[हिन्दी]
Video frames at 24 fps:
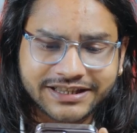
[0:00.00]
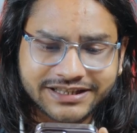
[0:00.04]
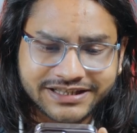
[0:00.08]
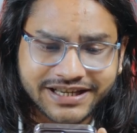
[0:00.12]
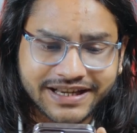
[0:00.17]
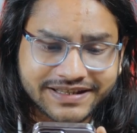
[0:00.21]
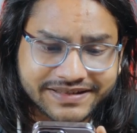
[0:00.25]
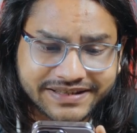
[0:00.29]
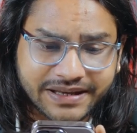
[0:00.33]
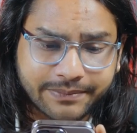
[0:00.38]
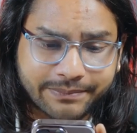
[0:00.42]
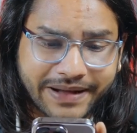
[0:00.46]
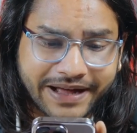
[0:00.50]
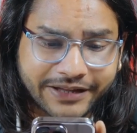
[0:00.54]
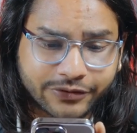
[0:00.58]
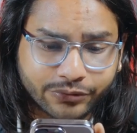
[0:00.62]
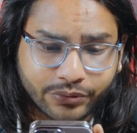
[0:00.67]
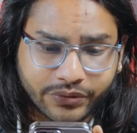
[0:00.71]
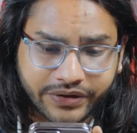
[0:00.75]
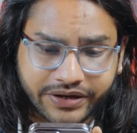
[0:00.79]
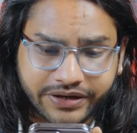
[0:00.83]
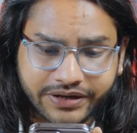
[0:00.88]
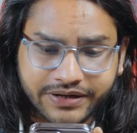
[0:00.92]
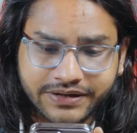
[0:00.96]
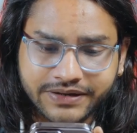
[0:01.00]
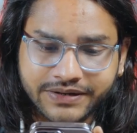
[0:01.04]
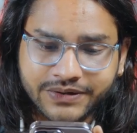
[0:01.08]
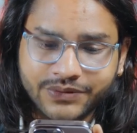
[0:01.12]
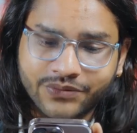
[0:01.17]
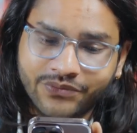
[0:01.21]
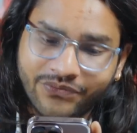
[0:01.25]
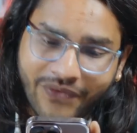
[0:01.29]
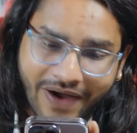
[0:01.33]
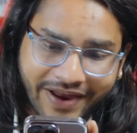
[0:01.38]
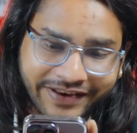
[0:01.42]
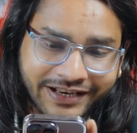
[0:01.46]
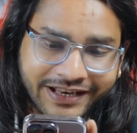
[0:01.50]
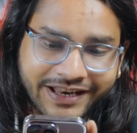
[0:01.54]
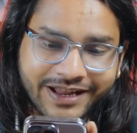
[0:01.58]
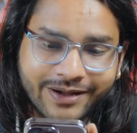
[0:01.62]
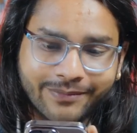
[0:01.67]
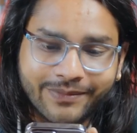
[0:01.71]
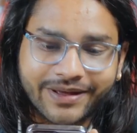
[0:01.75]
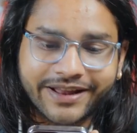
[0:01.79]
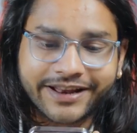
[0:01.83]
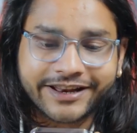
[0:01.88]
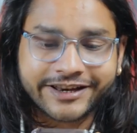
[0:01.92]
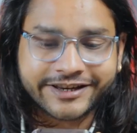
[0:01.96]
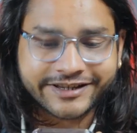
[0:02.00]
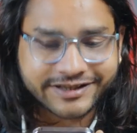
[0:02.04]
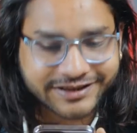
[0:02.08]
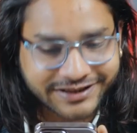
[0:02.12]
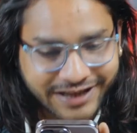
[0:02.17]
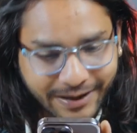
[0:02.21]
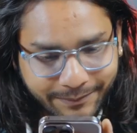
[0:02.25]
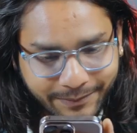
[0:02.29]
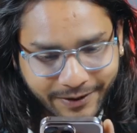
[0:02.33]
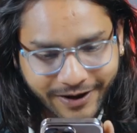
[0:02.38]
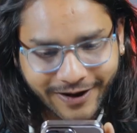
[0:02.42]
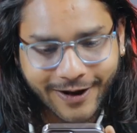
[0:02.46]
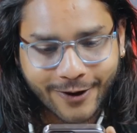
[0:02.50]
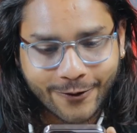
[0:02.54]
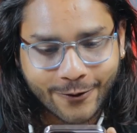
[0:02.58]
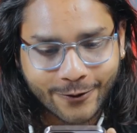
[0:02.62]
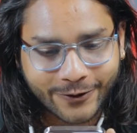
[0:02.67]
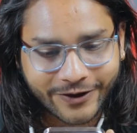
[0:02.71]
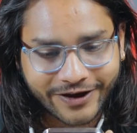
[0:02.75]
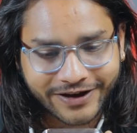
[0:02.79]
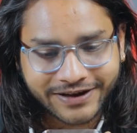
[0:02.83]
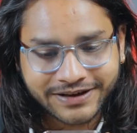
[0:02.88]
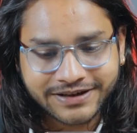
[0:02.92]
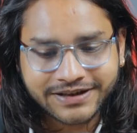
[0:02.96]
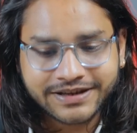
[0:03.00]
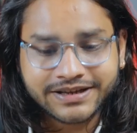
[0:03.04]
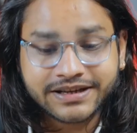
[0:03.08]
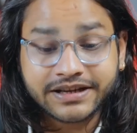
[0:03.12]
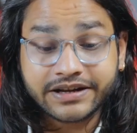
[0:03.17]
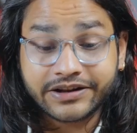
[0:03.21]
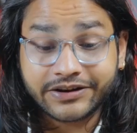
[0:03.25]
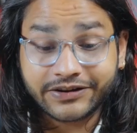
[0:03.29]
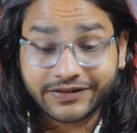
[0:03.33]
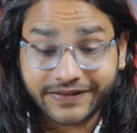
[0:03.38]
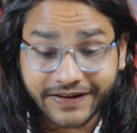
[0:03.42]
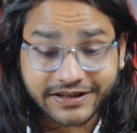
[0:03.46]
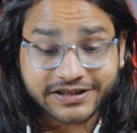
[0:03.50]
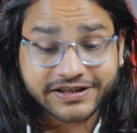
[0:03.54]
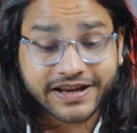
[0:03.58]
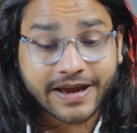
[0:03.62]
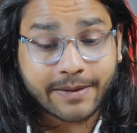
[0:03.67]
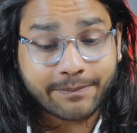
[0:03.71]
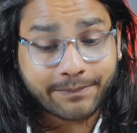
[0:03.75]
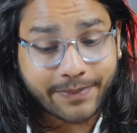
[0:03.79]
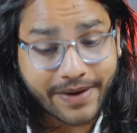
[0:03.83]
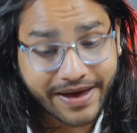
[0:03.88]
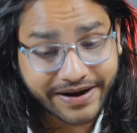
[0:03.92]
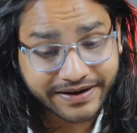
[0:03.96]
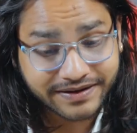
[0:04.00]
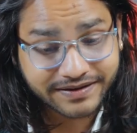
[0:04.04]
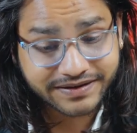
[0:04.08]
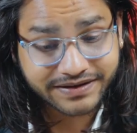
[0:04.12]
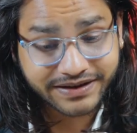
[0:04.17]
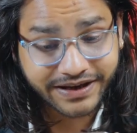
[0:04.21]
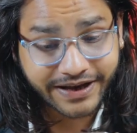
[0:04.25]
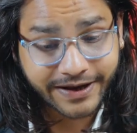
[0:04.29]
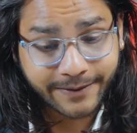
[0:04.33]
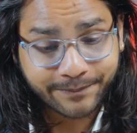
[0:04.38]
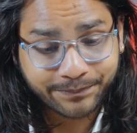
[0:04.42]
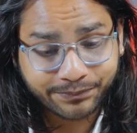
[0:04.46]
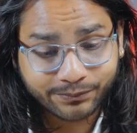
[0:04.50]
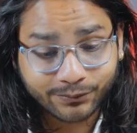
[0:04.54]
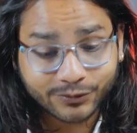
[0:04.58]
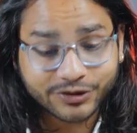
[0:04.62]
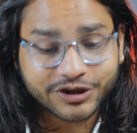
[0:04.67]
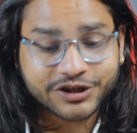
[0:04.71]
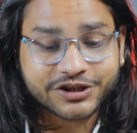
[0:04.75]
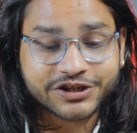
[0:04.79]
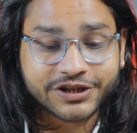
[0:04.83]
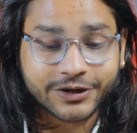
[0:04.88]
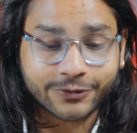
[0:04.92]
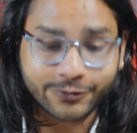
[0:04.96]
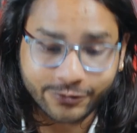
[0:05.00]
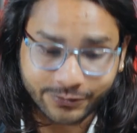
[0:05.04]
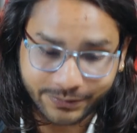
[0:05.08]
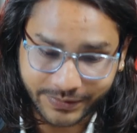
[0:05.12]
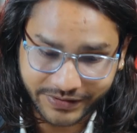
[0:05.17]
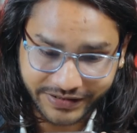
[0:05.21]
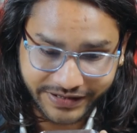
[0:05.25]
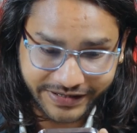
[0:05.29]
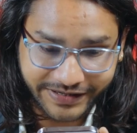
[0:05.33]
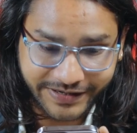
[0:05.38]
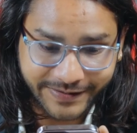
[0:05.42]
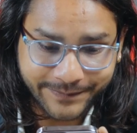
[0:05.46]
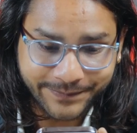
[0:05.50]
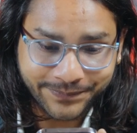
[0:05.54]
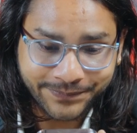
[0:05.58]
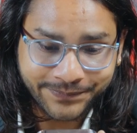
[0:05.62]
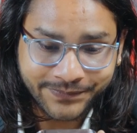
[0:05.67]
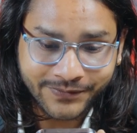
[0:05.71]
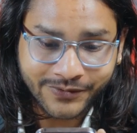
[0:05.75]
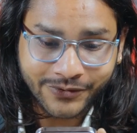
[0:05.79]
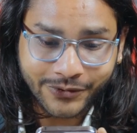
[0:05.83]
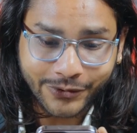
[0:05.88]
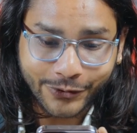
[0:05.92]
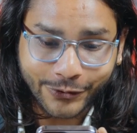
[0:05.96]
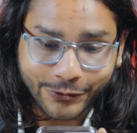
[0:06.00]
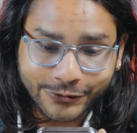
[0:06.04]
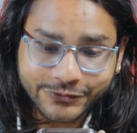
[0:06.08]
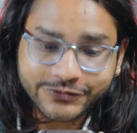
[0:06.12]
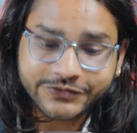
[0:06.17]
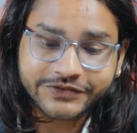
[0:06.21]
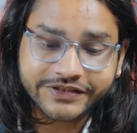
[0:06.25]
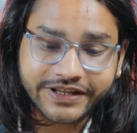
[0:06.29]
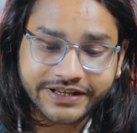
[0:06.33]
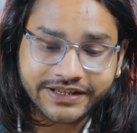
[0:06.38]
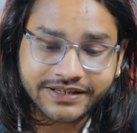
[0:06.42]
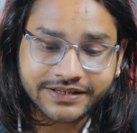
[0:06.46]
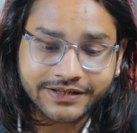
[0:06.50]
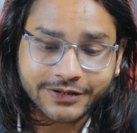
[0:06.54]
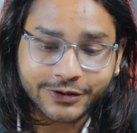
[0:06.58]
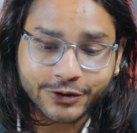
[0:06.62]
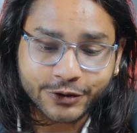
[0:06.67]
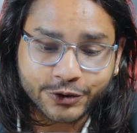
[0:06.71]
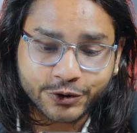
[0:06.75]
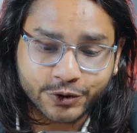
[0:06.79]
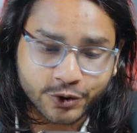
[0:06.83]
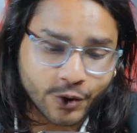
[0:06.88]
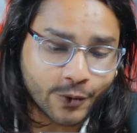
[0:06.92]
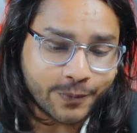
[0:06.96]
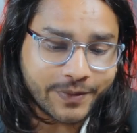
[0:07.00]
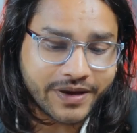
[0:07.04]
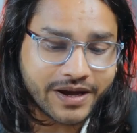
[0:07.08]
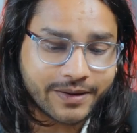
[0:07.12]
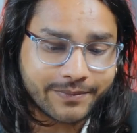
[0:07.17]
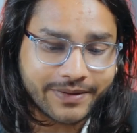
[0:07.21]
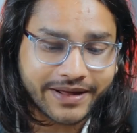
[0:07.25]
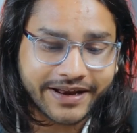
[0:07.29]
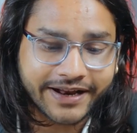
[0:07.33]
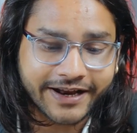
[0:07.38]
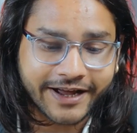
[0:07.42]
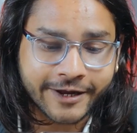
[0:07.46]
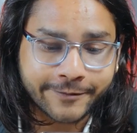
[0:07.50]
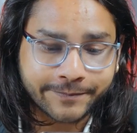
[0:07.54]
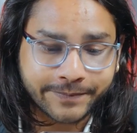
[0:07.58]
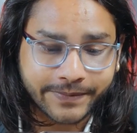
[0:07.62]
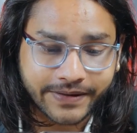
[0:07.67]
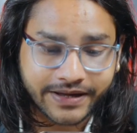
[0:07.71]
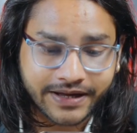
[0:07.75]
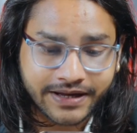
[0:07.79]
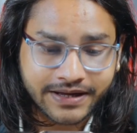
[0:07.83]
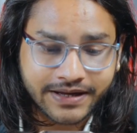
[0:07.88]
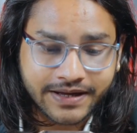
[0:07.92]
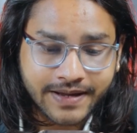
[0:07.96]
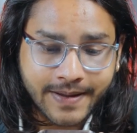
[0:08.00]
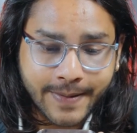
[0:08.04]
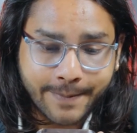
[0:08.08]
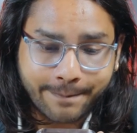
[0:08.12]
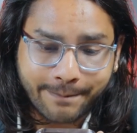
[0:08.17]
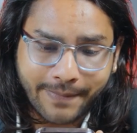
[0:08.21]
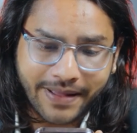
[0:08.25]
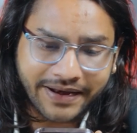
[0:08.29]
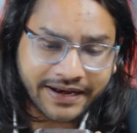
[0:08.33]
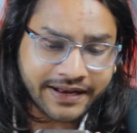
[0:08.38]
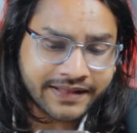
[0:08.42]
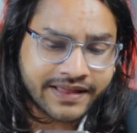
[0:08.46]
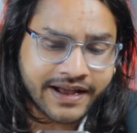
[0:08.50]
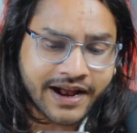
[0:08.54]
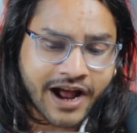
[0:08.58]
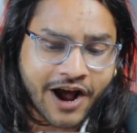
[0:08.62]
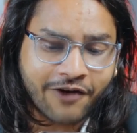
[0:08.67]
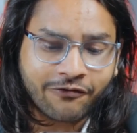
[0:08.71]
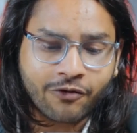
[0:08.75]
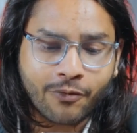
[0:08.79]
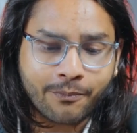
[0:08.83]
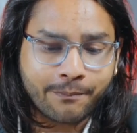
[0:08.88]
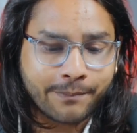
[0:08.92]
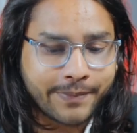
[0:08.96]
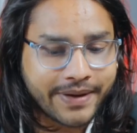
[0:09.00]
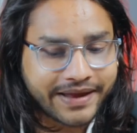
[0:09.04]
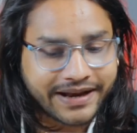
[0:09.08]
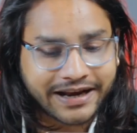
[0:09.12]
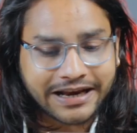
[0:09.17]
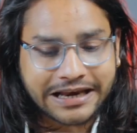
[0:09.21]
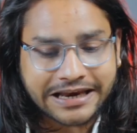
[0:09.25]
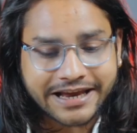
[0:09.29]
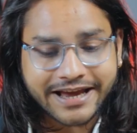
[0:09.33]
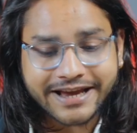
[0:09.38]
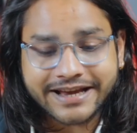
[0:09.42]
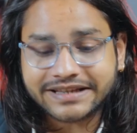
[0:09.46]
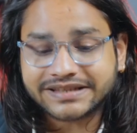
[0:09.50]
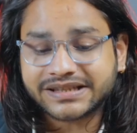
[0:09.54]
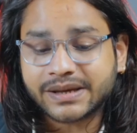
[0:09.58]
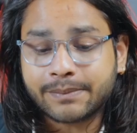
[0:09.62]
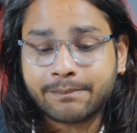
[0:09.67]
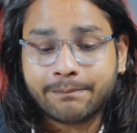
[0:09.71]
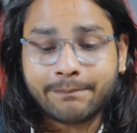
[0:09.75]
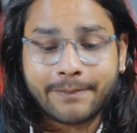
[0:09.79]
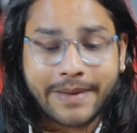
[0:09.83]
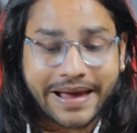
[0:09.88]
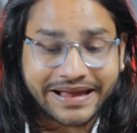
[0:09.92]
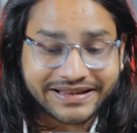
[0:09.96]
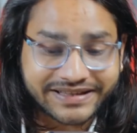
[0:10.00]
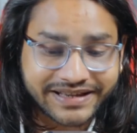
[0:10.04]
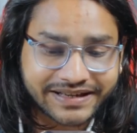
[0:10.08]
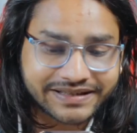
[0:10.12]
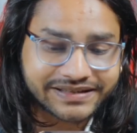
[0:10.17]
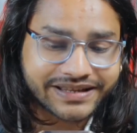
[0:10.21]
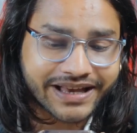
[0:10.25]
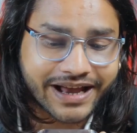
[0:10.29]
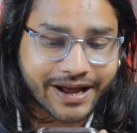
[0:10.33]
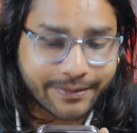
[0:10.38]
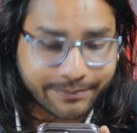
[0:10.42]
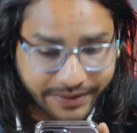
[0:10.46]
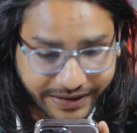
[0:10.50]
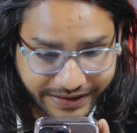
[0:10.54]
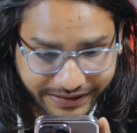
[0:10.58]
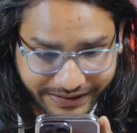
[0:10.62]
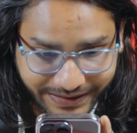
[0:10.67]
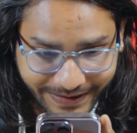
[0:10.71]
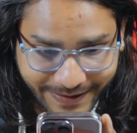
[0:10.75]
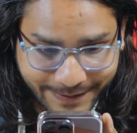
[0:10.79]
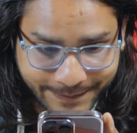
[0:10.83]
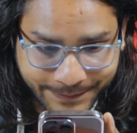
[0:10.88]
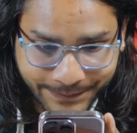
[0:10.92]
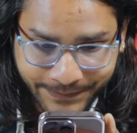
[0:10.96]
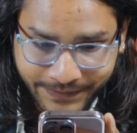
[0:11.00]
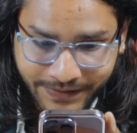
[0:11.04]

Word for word: अच्छे से बात हुई फाइनली हमारा रिश्ता पक्का हो गया रितेश के पेरेंट्स ने मुझे शगुन भी दिया उस दिन जो भी हमारे घर पे मैंने देखा वो मेरे लिए किसी मैजिक से कम नहीं था